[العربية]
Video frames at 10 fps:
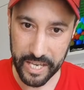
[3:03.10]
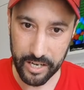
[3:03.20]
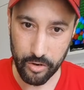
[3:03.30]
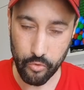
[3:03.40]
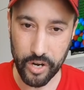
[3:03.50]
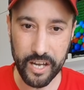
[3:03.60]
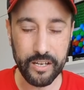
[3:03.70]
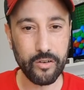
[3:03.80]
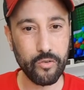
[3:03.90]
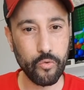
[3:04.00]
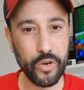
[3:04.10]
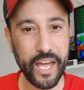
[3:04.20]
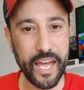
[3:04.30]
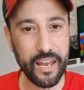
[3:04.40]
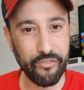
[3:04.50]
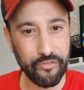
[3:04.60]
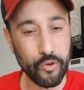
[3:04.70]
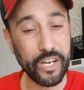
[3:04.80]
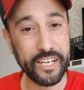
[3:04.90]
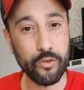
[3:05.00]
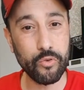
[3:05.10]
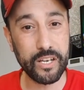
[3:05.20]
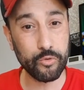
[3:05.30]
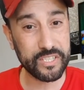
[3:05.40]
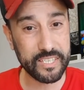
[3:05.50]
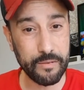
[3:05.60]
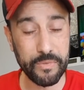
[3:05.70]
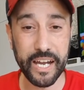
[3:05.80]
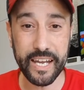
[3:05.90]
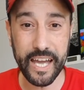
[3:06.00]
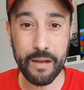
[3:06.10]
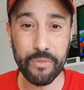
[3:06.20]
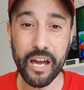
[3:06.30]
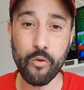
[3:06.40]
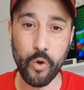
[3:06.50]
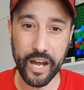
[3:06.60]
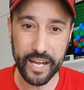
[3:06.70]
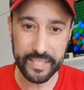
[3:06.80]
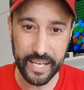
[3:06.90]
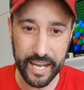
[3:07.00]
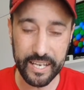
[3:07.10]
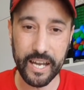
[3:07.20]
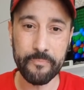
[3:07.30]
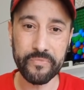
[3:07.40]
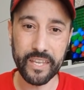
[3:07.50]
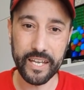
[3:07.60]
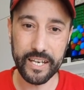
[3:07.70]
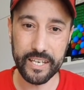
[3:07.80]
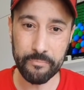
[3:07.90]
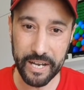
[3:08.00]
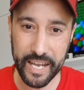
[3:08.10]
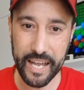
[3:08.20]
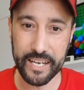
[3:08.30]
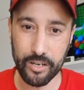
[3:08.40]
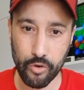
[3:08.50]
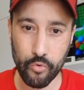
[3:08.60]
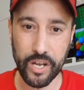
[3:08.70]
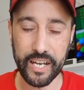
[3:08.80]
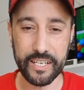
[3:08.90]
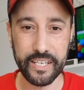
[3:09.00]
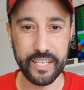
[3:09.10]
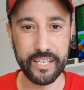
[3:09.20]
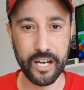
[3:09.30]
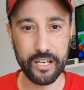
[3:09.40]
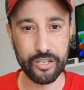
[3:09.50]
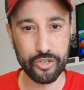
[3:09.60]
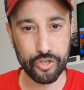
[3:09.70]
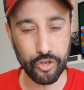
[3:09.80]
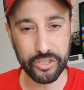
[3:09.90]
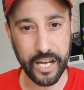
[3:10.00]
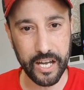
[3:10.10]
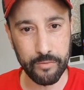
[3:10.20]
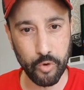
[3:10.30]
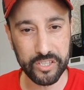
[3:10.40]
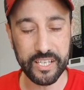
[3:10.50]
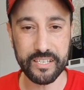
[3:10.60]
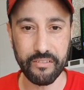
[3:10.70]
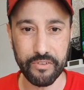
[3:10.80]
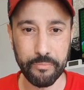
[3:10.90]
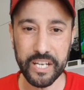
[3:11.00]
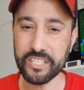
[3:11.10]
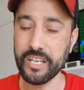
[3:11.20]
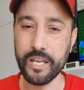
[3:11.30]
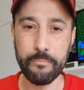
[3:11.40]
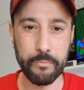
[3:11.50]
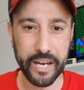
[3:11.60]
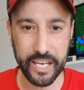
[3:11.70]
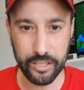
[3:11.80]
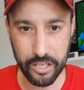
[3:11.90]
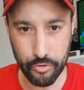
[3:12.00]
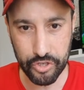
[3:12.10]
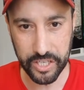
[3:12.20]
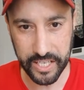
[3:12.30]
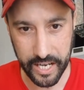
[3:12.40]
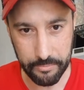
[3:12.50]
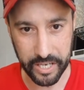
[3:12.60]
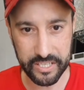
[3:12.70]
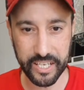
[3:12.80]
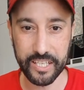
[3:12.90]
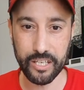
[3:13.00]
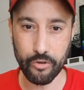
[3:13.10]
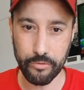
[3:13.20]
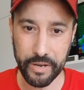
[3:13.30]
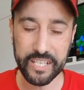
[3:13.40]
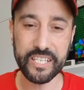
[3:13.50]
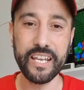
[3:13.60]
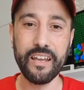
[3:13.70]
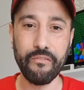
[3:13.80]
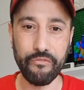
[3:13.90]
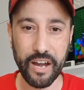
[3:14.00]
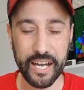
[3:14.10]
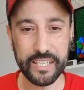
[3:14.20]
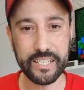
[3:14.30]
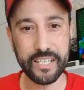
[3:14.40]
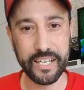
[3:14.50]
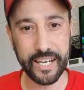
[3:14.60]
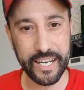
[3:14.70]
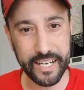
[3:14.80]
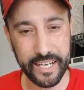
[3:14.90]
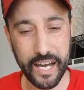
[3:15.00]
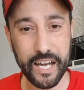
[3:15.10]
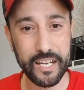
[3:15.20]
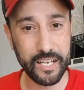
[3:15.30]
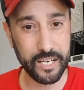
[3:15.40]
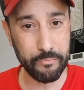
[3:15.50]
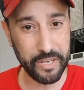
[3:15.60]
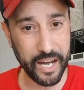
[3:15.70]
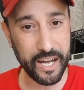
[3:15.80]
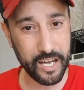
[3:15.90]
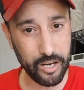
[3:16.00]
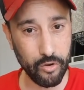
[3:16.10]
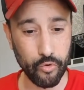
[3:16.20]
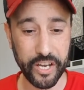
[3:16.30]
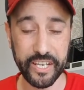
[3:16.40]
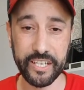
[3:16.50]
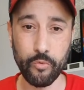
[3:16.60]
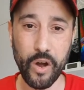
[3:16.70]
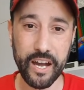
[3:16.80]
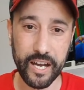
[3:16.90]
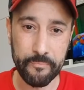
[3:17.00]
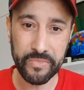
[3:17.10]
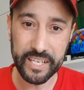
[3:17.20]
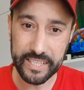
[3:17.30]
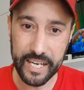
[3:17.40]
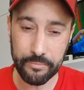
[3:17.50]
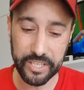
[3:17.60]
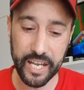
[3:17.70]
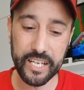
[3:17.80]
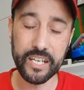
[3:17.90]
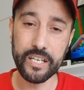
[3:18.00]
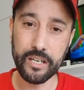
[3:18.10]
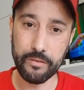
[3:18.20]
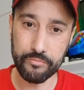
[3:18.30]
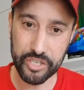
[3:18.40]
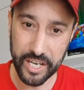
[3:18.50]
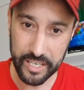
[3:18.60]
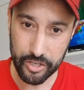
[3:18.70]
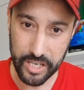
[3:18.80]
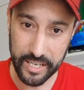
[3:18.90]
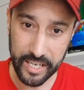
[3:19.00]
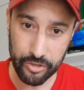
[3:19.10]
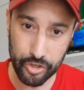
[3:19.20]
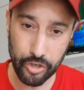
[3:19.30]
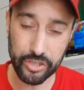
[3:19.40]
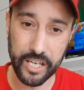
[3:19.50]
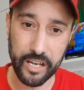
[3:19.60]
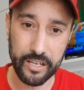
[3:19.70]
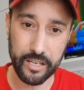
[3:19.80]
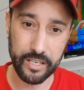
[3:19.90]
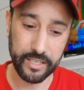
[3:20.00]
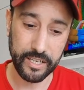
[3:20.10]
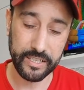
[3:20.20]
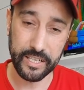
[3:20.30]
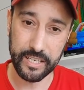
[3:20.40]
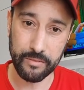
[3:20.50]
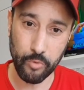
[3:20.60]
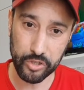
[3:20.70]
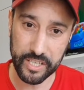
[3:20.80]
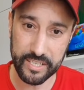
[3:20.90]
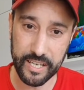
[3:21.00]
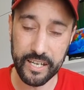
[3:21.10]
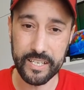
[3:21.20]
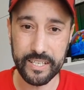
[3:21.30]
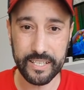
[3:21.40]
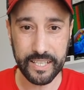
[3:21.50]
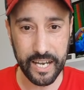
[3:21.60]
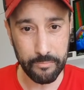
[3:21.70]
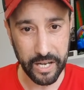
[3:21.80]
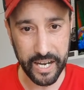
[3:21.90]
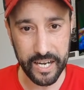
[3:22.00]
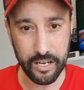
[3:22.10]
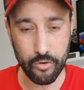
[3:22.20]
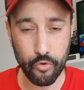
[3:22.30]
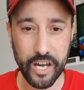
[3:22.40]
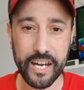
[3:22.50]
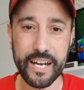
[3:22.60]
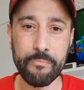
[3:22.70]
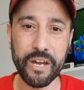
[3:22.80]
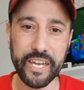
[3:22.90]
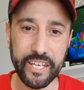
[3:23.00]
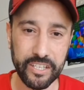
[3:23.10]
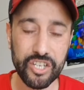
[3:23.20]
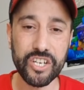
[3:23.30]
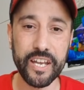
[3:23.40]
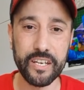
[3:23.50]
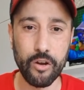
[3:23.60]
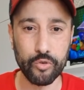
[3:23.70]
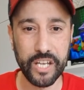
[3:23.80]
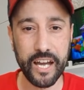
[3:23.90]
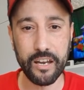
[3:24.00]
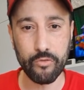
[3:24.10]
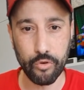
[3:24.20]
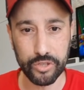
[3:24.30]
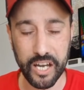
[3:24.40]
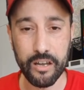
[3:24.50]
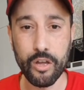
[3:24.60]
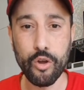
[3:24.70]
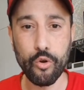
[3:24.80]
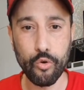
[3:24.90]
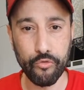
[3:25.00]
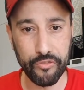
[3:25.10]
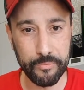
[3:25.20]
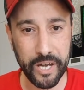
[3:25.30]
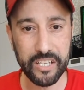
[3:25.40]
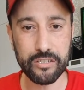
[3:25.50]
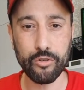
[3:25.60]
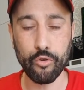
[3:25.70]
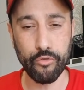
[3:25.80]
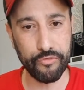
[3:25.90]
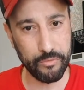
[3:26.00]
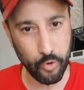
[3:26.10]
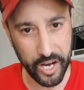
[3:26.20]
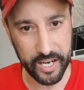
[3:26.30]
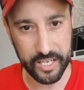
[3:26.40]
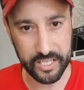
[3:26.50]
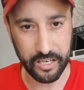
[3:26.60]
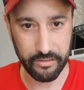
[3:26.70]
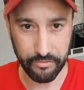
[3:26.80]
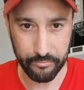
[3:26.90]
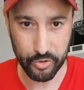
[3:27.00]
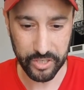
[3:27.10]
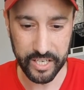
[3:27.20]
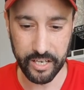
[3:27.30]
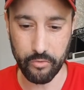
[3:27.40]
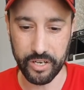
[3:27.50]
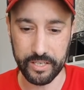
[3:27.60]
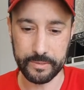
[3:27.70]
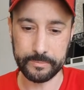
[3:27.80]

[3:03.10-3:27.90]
الاولى وال1000 يعني ولا 900 كامله واخا داخله المرحله الاولى اللي هي الشرطه المختصه في البحث ما كيديروش عليها البحث كيديروا البحث فقط غير على المياه الاولى يعني واخا الطلب ديالك مشى عند الشرطه يعني المختصه دخل المرحله الاولى راه ما كيعنيش انه داخل كوطه وفي البحث وفي المعالجه فهمتوني الاخوان